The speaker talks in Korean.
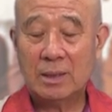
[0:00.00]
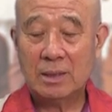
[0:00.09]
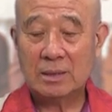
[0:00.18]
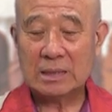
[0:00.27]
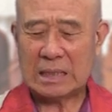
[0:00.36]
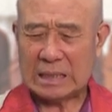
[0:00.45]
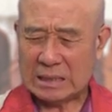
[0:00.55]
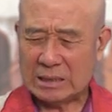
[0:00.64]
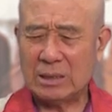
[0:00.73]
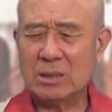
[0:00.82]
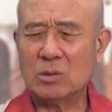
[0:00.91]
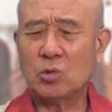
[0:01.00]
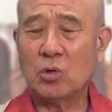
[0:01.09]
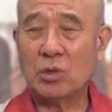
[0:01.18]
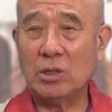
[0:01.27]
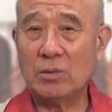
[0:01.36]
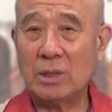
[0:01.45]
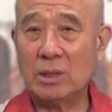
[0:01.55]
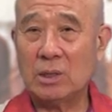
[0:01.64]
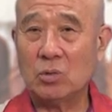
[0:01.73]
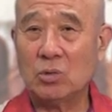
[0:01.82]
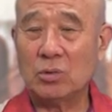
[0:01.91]
사실 그 독일과
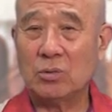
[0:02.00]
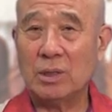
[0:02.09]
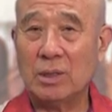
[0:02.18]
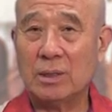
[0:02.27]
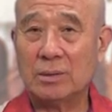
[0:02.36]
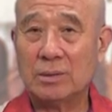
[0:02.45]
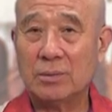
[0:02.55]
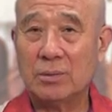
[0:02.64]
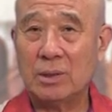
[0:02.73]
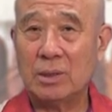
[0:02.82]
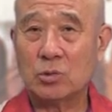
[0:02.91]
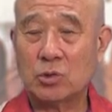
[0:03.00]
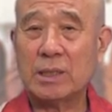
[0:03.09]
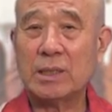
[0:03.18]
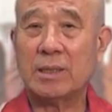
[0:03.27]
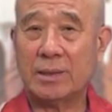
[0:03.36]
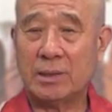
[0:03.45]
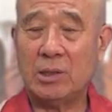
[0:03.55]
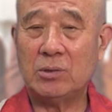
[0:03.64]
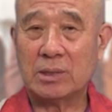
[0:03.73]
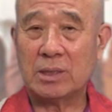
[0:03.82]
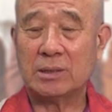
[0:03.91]
인도는 원래, 원래 조상이
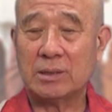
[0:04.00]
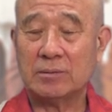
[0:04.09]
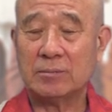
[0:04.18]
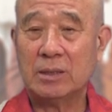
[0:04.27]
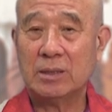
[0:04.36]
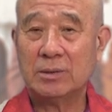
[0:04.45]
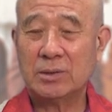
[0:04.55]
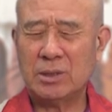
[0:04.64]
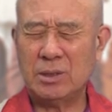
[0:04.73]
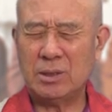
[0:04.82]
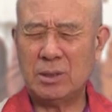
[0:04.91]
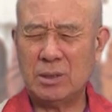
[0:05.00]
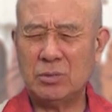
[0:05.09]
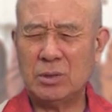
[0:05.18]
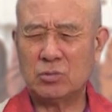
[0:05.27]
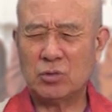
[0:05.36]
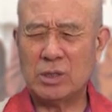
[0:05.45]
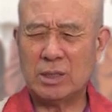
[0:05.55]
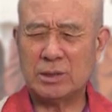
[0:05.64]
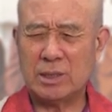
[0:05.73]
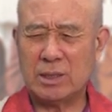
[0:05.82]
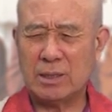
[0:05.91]
같아요, 사실은. 저 위에
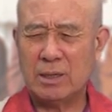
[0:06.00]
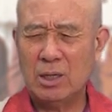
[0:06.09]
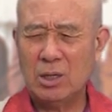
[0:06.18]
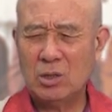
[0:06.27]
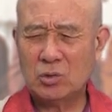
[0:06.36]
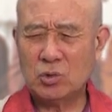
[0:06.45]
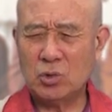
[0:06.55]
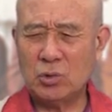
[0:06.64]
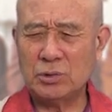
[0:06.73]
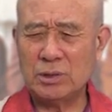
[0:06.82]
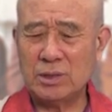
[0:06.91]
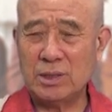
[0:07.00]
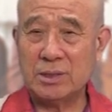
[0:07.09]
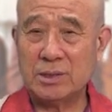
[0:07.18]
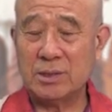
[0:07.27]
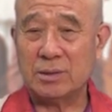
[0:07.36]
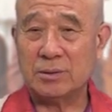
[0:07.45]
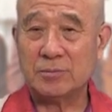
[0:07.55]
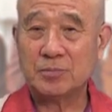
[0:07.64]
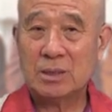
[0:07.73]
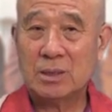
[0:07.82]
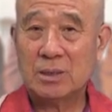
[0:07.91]
중앙아시아 초원지대에서
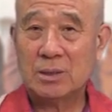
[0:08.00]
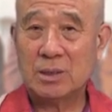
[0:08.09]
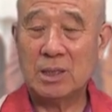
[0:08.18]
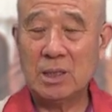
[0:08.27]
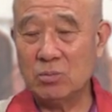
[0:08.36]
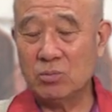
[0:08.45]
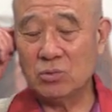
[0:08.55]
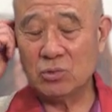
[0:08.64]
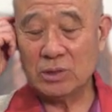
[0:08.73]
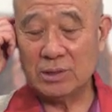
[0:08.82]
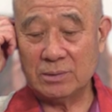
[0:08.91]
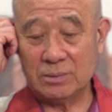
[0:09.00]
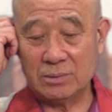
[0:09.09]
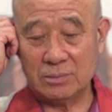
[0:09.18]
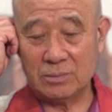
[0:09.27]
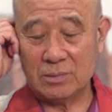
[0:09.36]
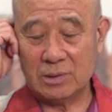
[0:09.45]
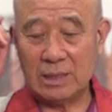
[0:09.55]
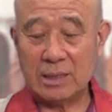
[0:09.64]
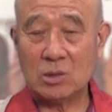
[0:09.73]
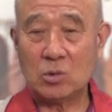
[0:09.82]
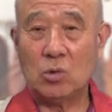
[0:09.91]
일부는
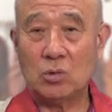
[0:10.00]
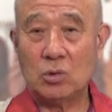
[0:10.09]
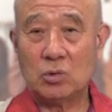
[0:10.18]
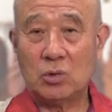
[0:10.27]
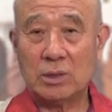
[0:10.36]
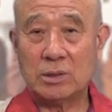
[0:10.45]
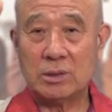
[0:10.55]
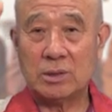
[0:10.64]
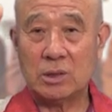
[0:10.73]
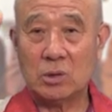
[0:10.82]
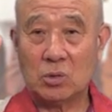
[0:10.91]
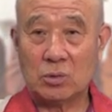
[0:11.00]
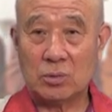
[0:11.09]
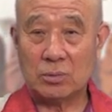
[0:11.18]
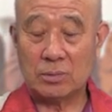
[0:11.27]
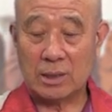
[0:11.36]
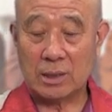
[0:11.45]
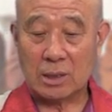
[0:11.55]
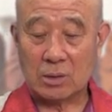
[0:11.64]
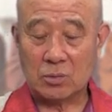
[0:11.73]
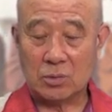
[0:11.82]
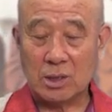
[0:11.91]
이란 고원을 통해서 인도로
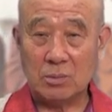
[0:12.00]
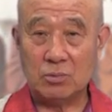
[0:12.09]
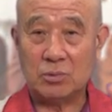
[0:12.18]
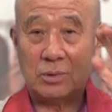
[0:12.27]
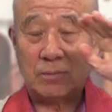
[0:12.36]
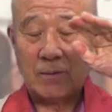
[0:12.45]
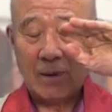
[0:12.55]
내려갔고 일부는